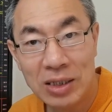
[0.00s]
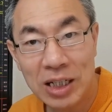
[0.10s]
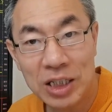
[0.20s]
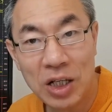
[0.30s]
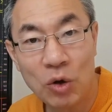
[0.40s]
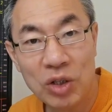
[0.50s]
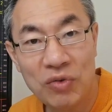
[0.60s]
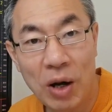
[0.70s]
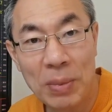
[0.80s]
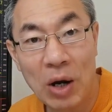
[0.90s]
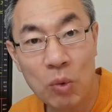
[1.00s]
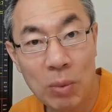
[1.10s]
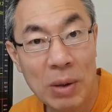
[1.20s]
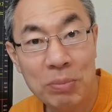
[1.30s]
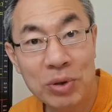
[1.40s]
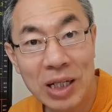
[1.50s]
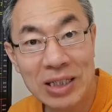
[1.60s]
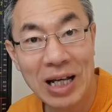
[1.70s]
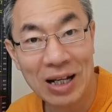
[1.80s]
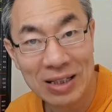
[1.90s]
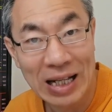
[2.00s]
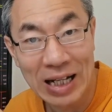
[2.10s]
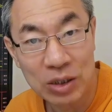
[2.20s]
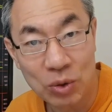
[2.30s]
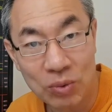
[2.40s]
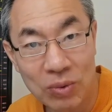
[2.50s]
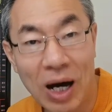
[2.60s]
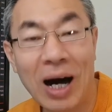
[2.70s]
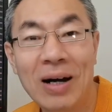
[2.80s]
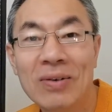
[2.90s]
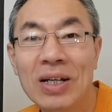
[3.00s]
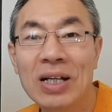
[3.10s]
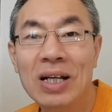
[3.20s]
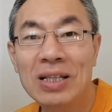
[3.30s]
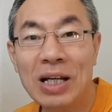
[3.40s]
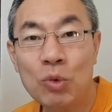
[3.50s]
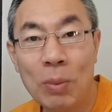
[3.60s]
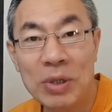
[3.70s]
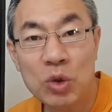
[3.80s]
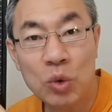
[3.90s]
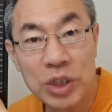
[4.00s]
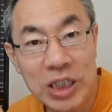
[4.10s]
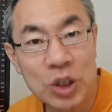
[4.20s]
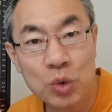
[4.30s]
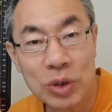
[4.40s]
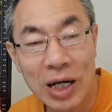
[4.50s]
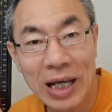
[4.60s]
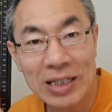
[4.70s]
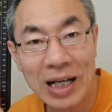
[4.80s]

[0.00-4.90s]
这个消息方面我们不能讲，大家懂啊。那我们从技术上来